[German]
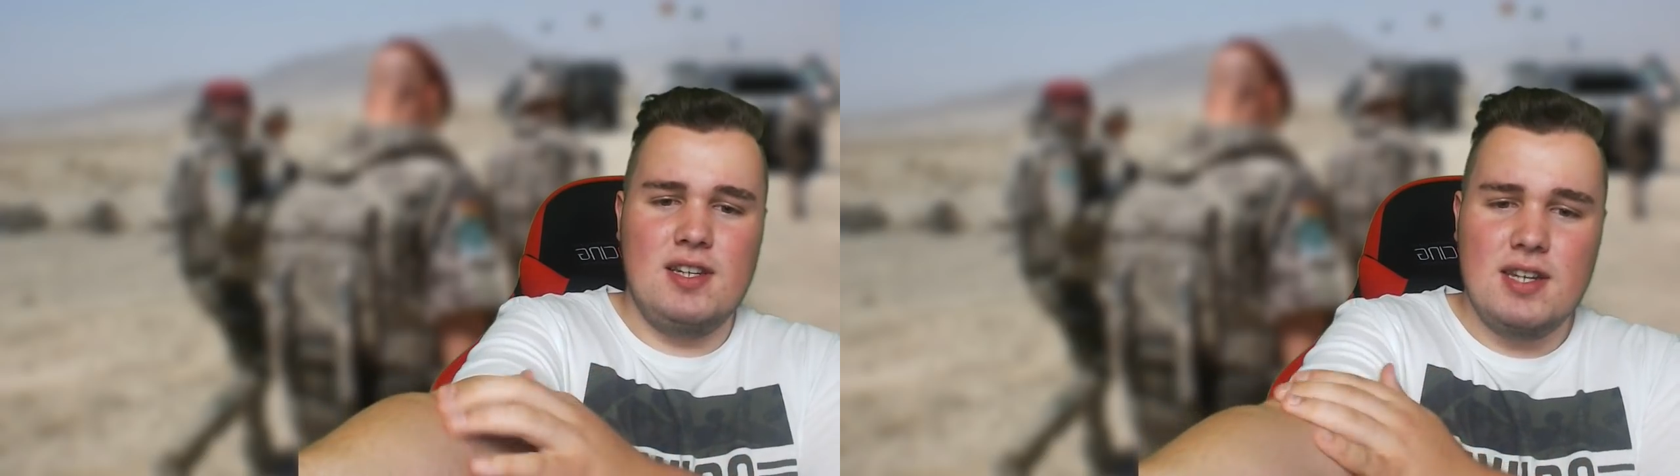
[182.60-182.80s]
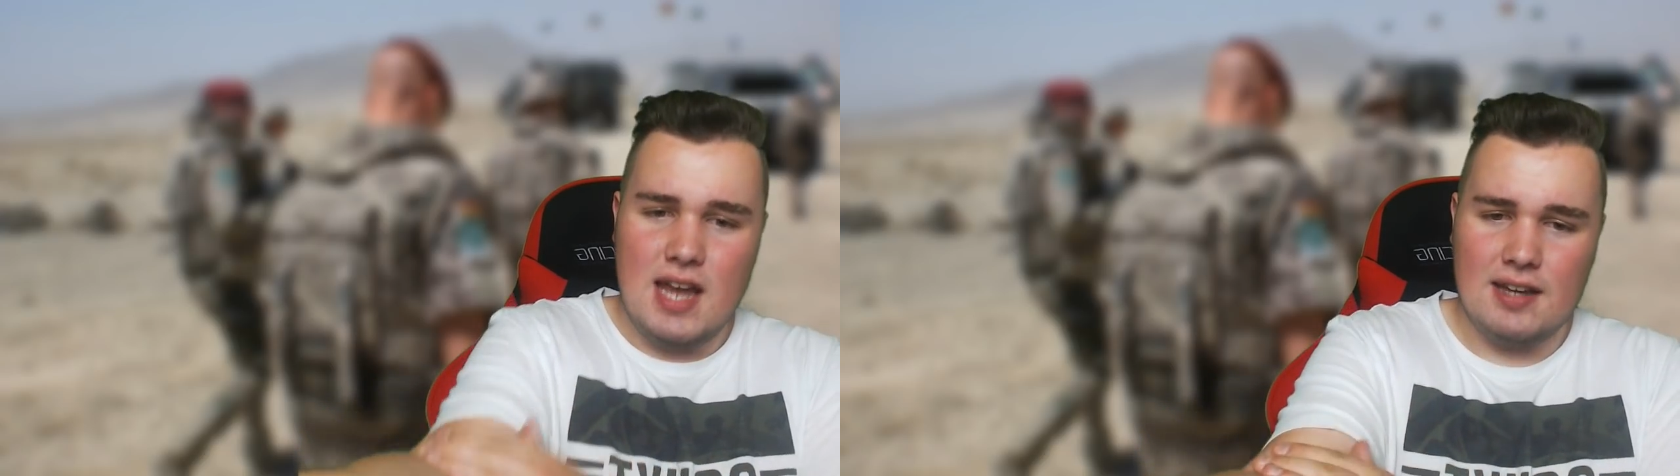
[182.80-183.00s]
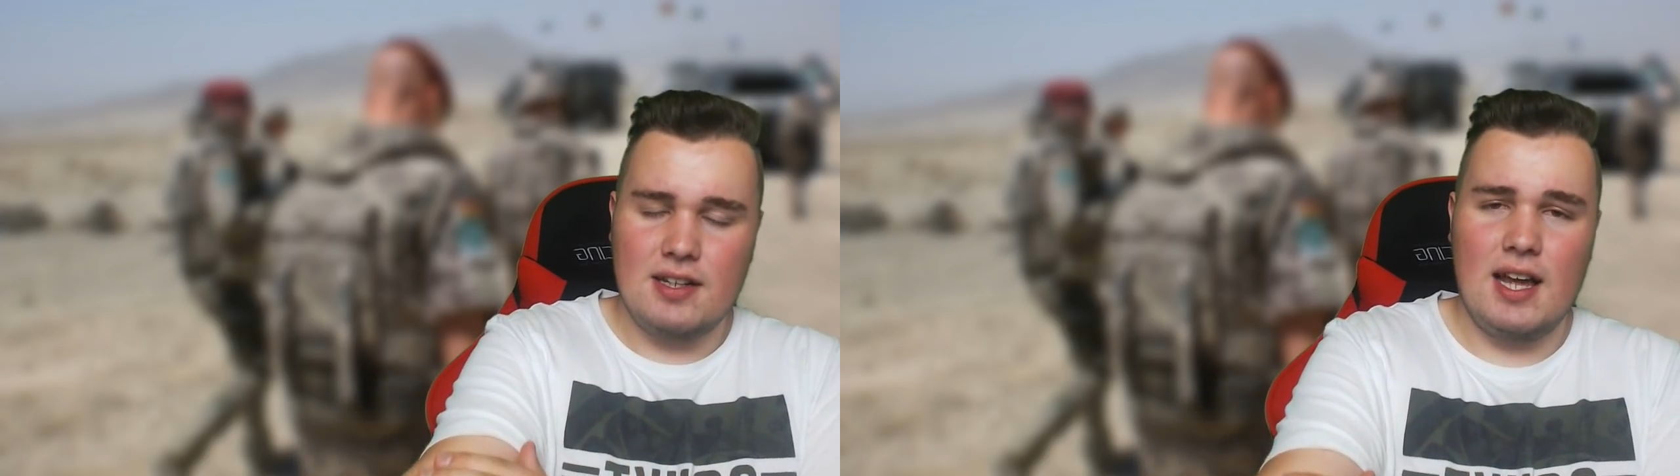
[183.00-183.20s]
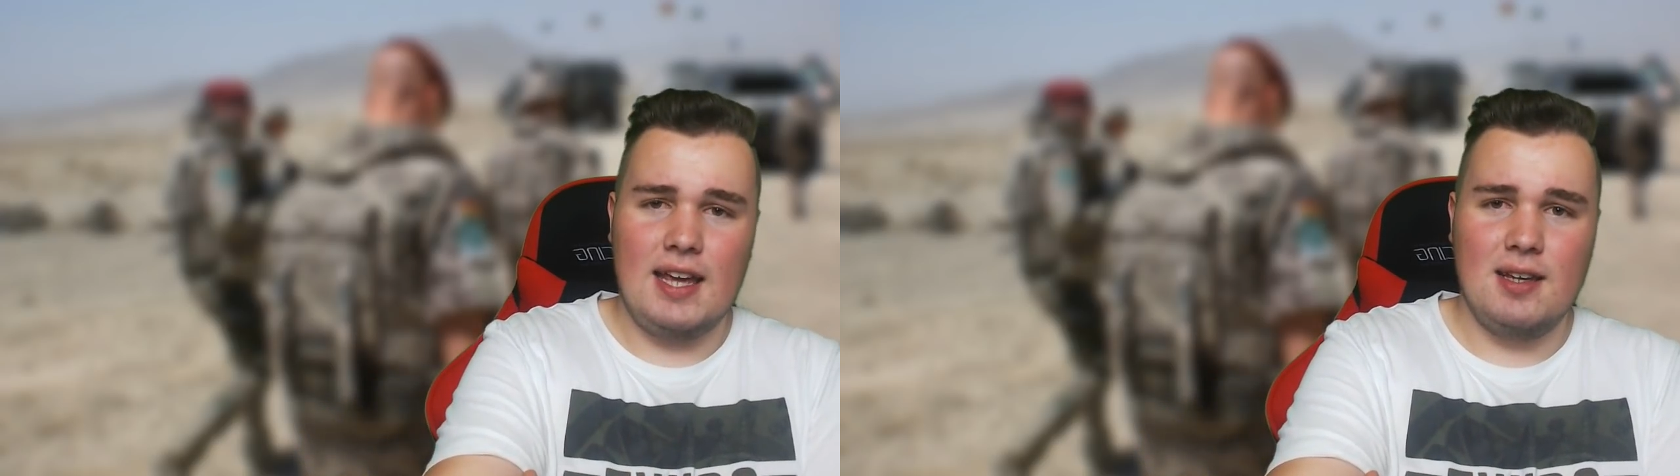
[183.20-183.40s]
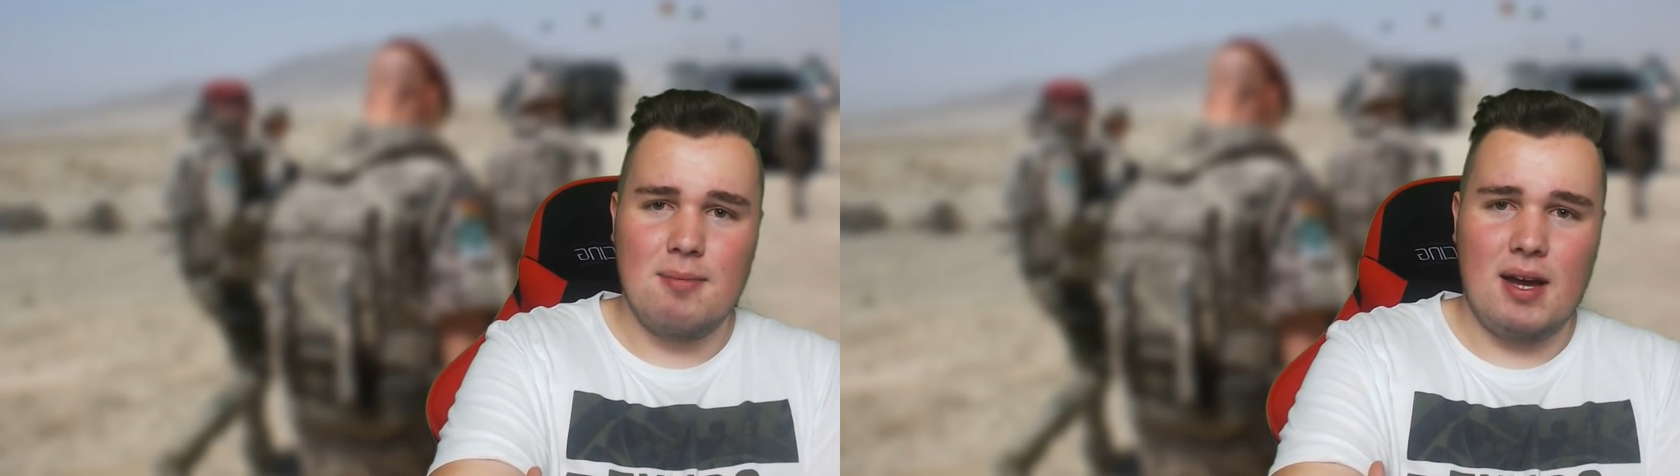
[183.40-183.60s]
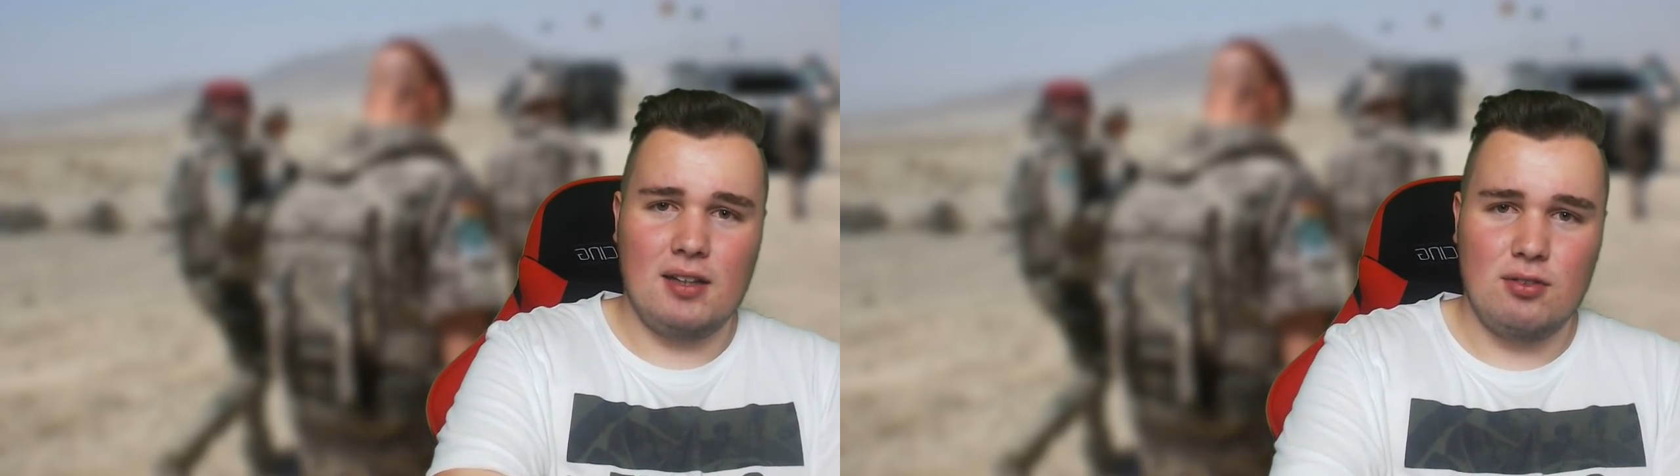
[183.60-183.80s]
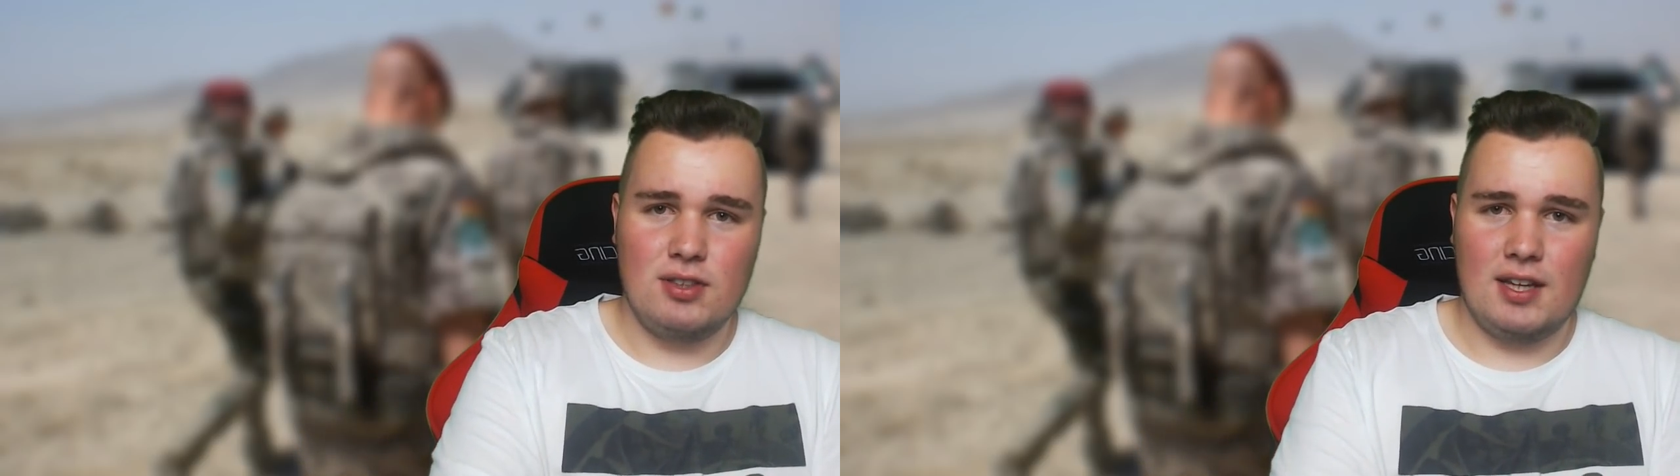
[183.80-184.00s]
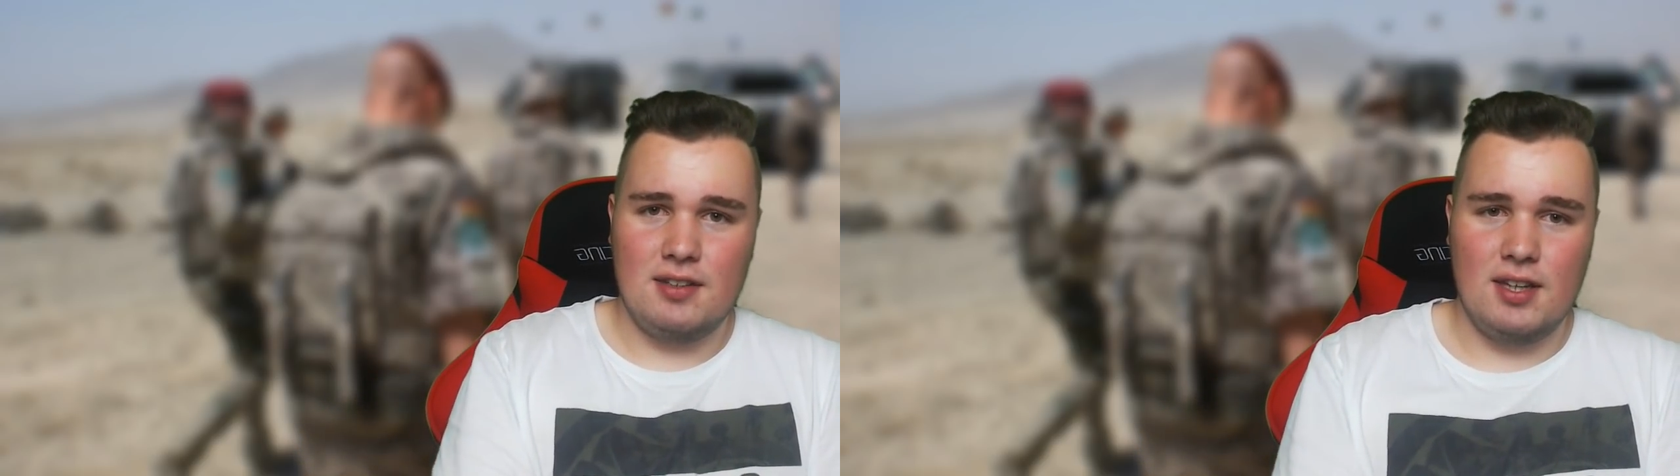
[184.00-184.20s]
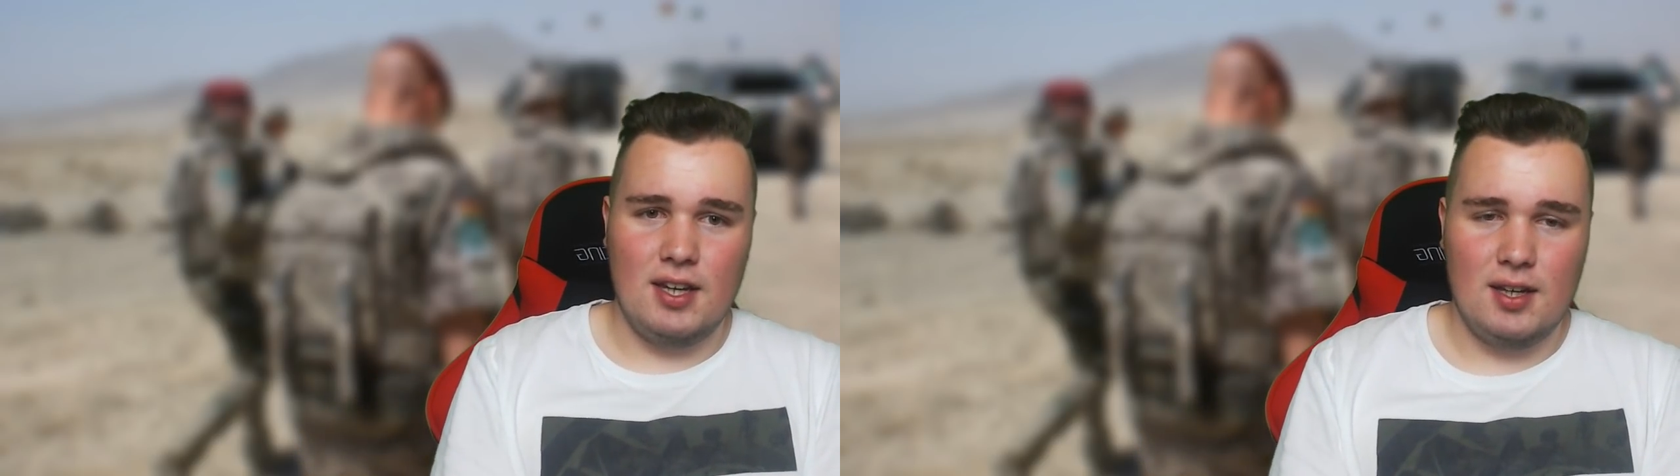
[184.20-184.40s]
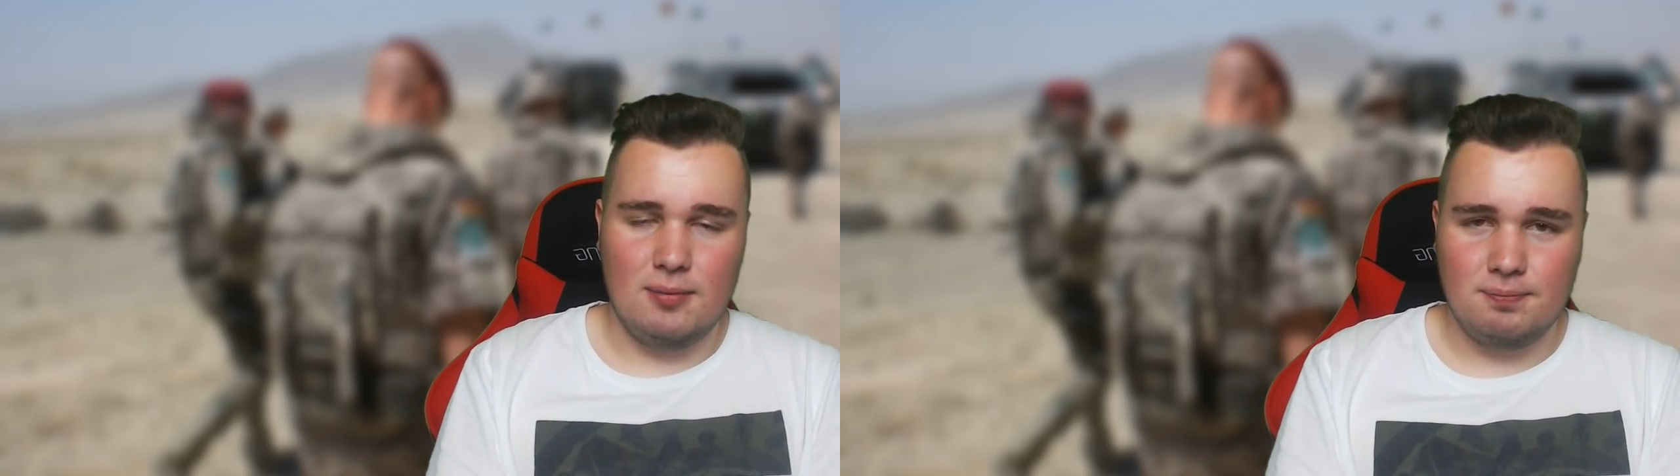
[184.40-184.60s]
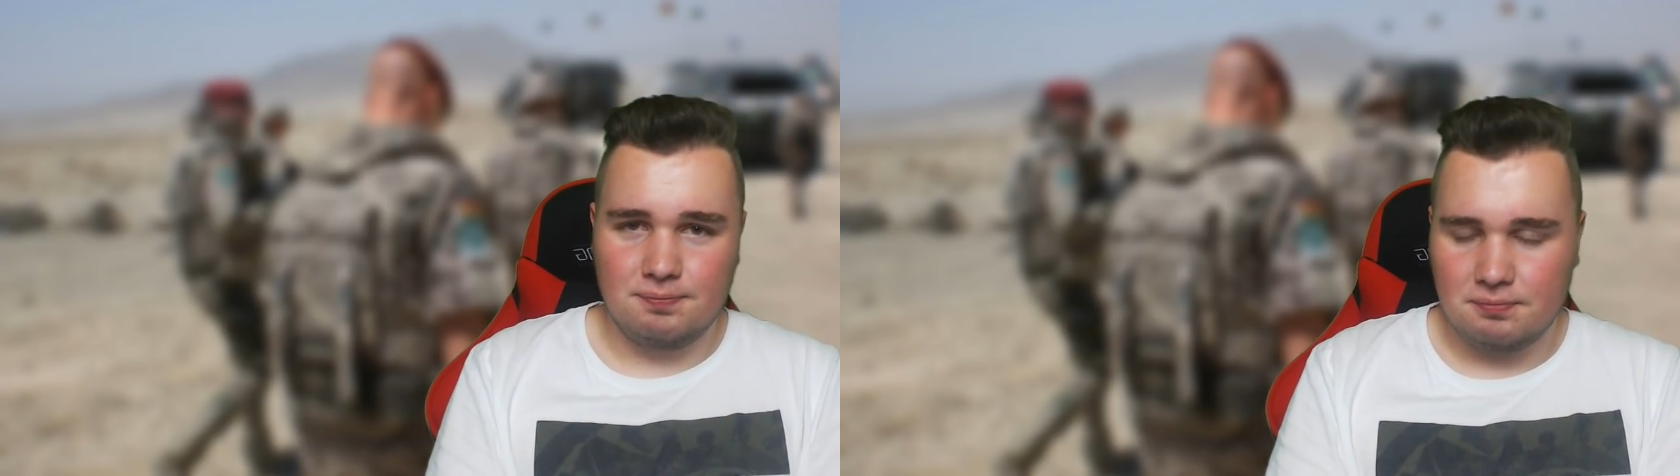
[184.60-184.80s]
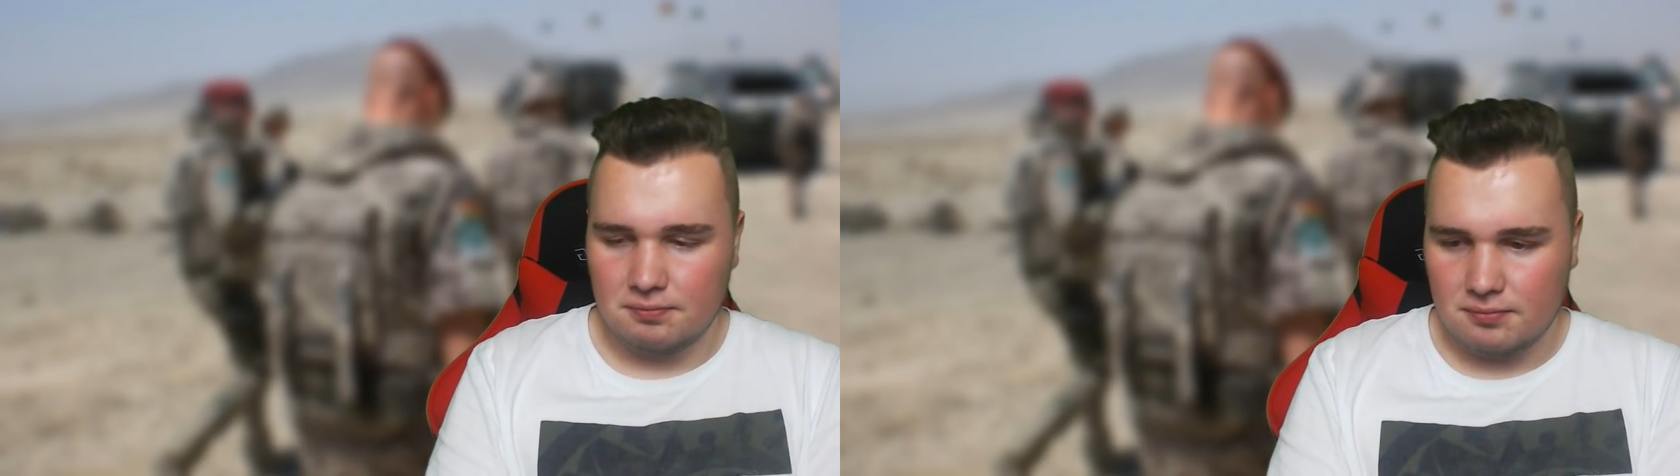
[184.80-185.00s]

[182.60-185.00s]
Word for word: eine Nadel reingemacht und dann ähm,